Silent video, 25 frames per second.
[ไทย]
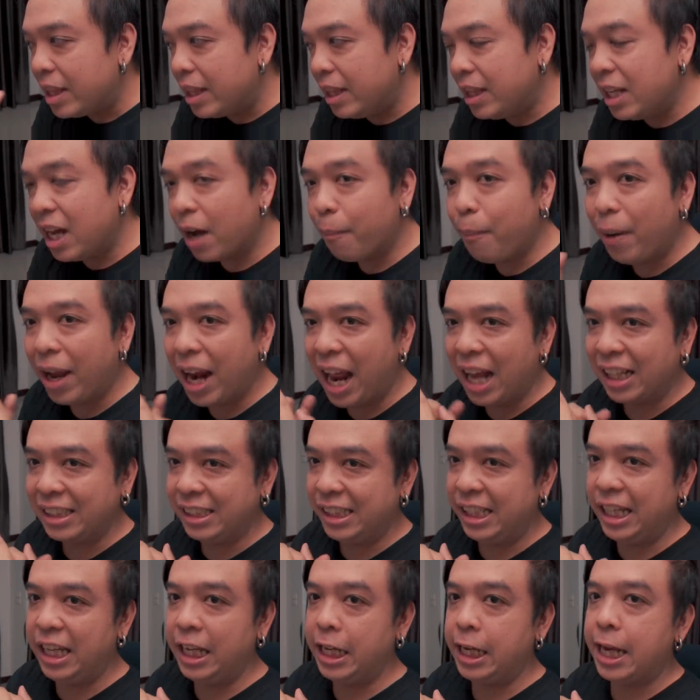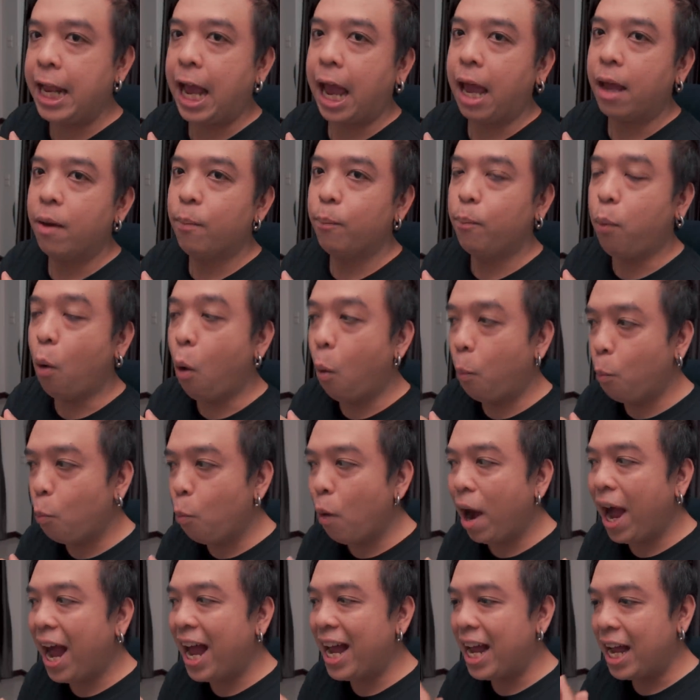เรื่องพลังชีเนี่ยผม
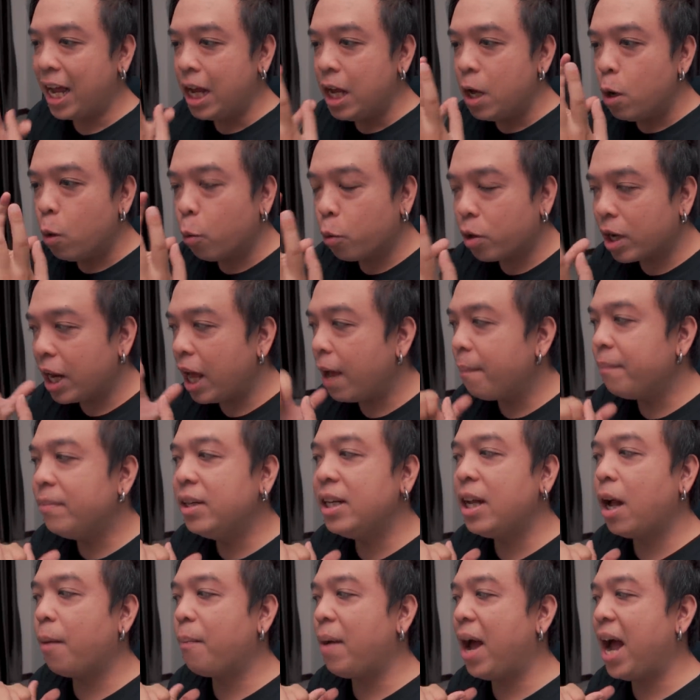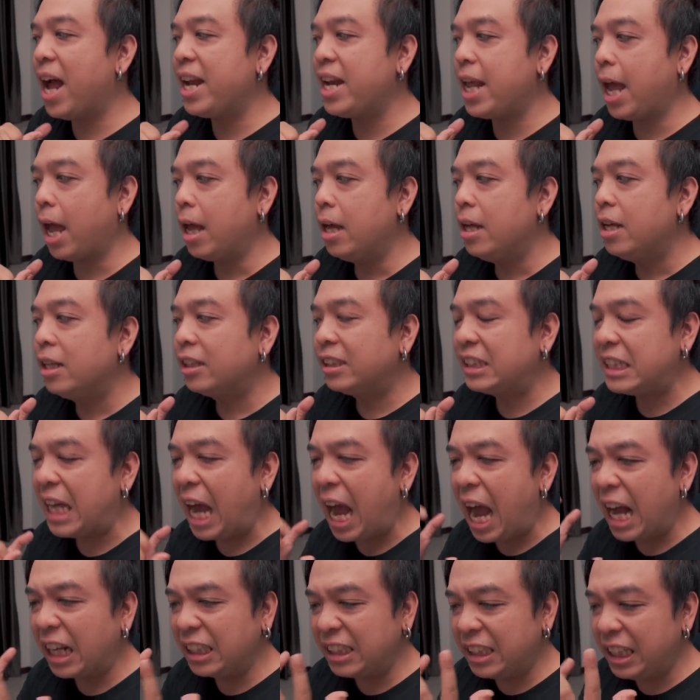ว่าเริ่มเรื่องมาเนี่ย
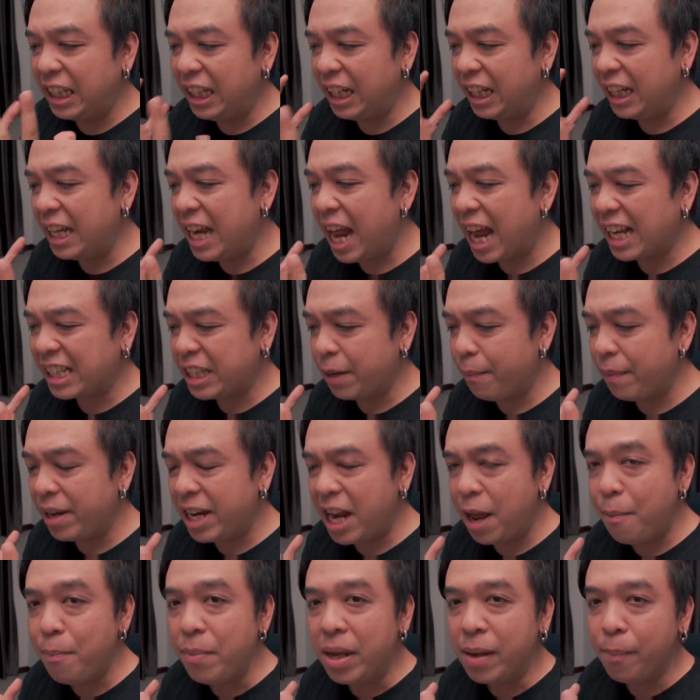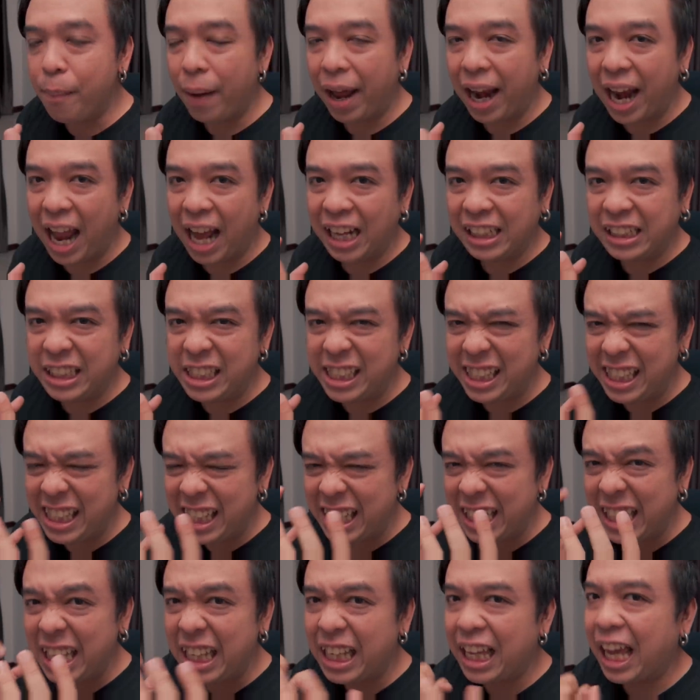ชางชิ น่าจะไม่ได้มีพลังชี
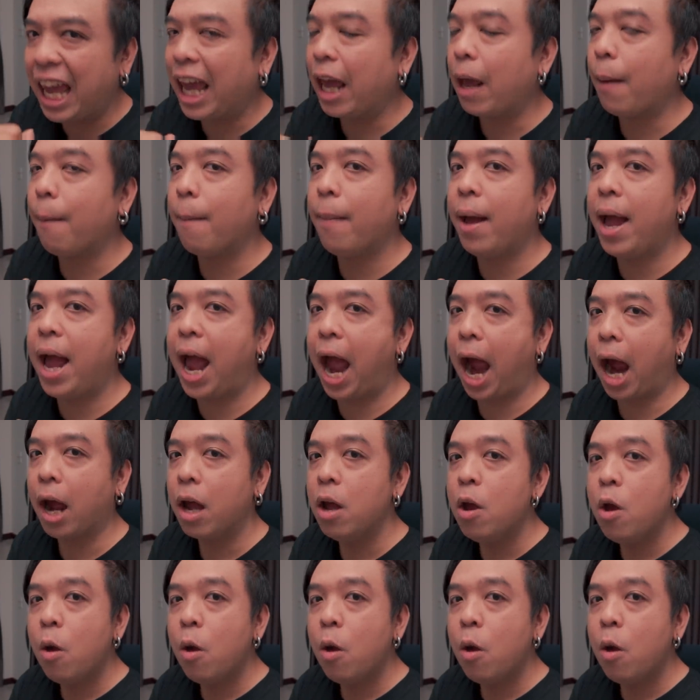ที่เก่งมาก